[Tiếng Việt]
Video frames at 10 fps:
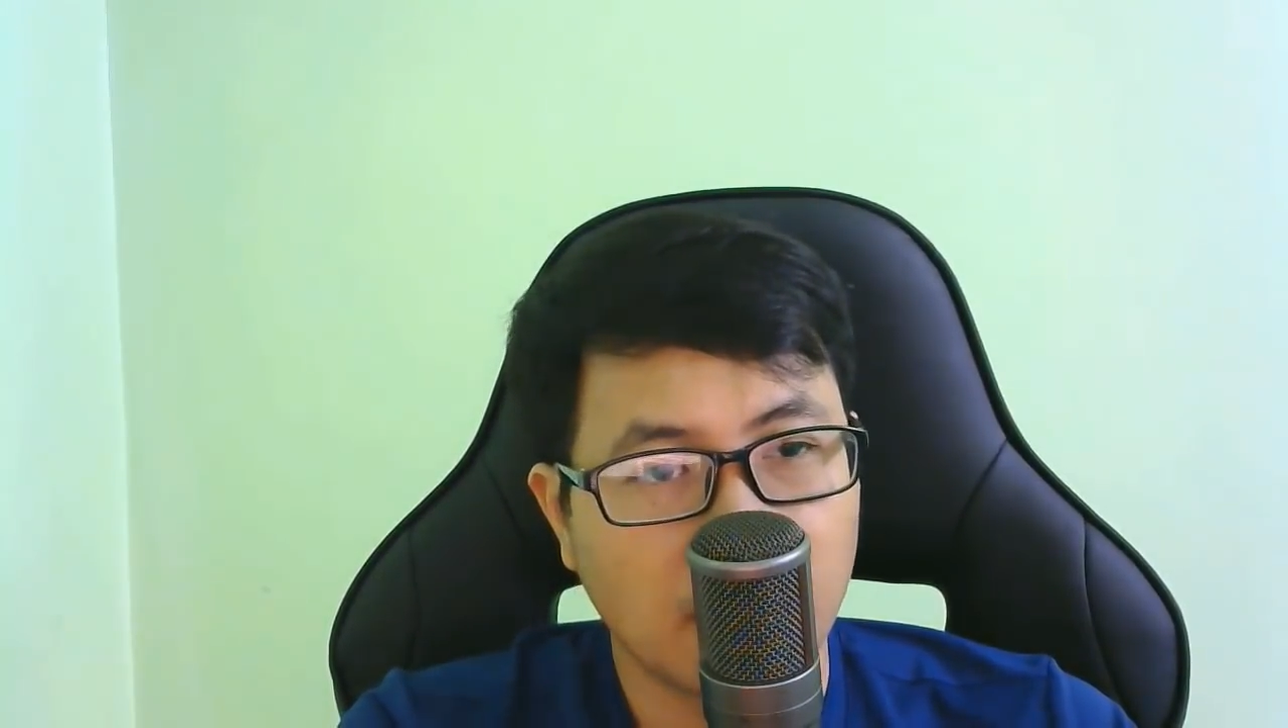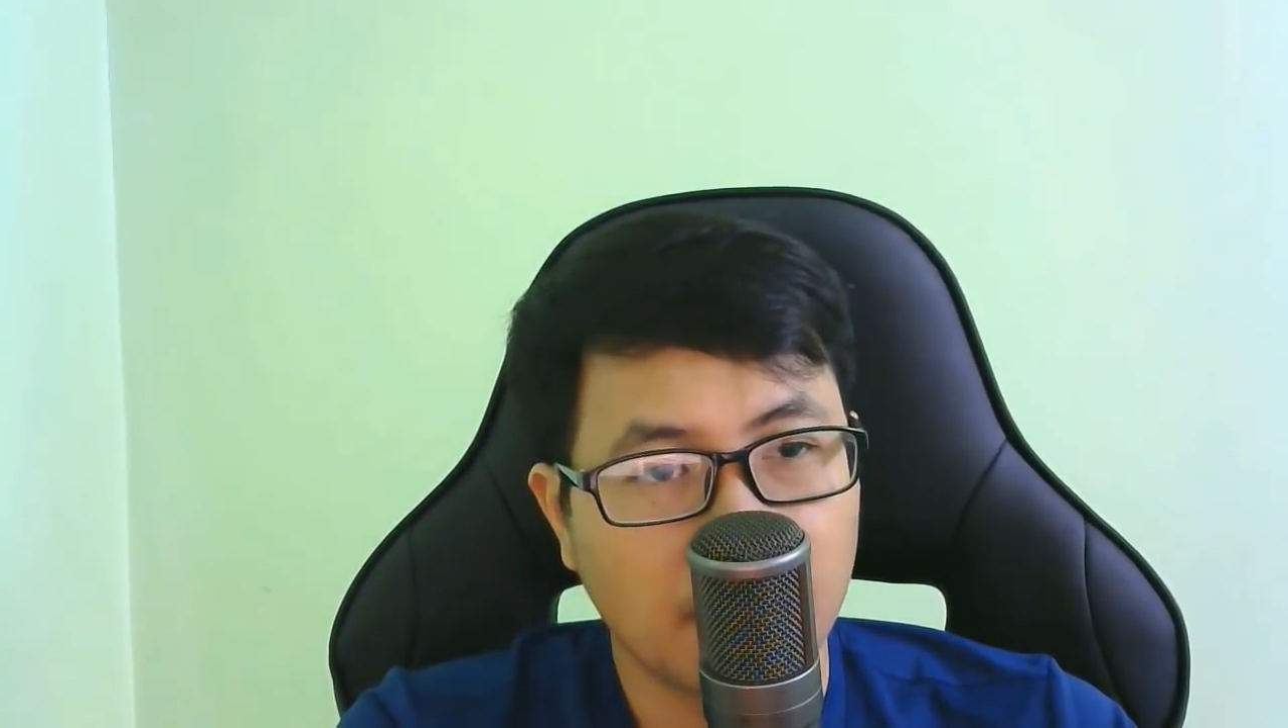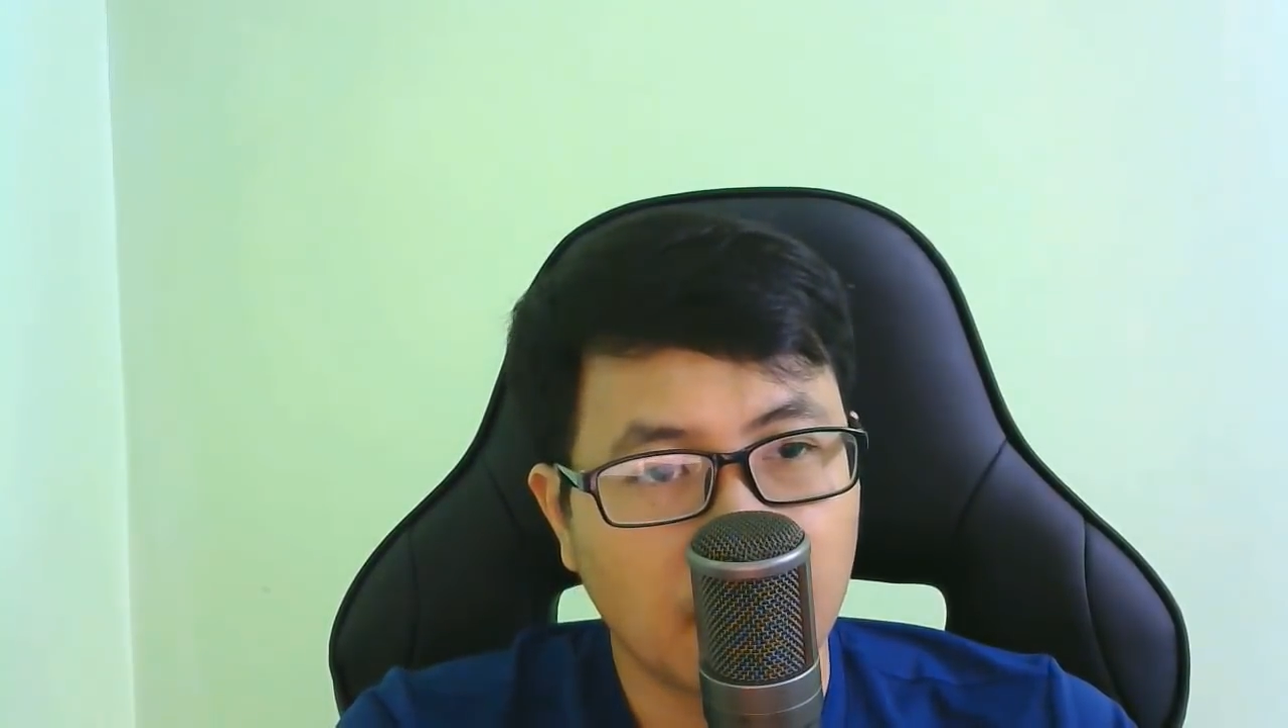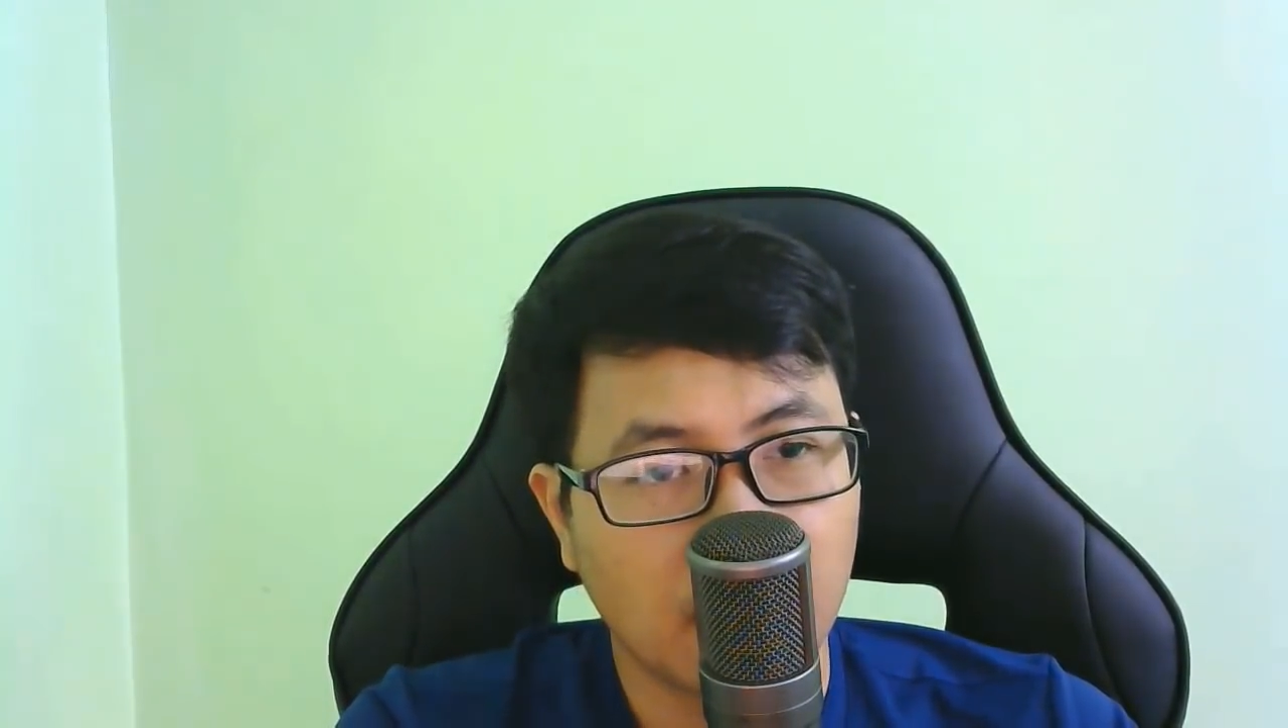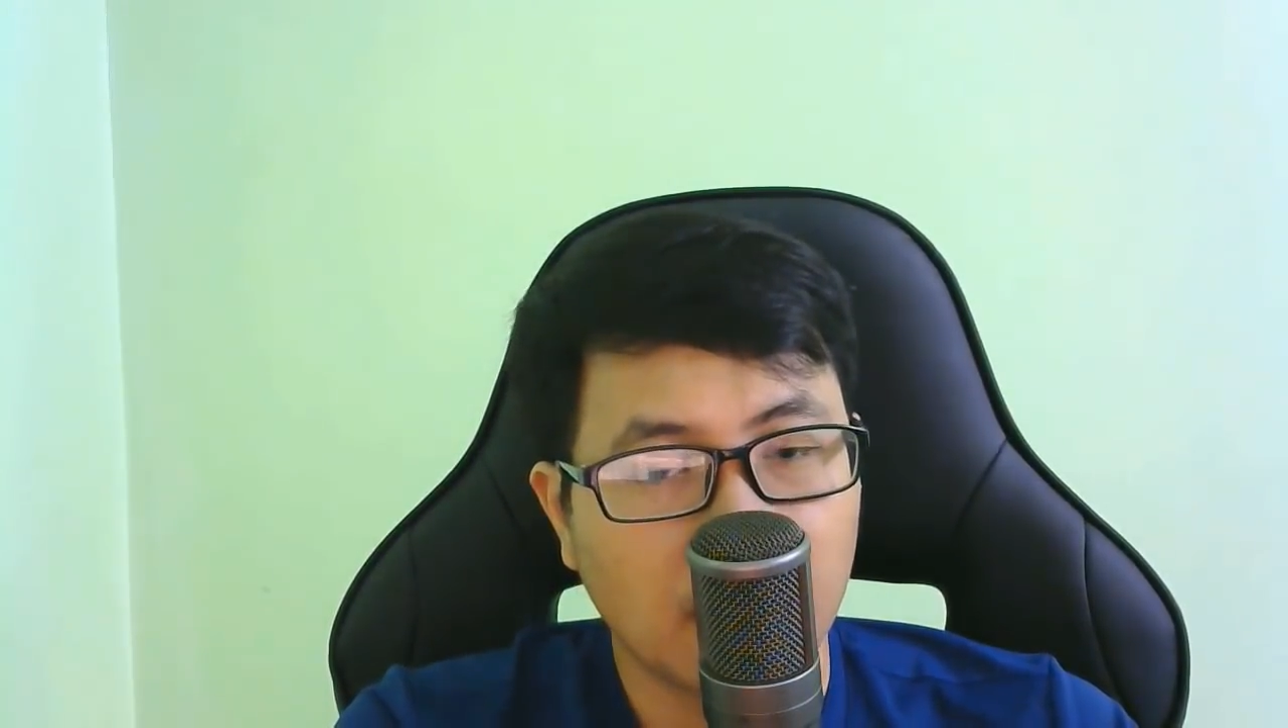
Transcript: nổi lên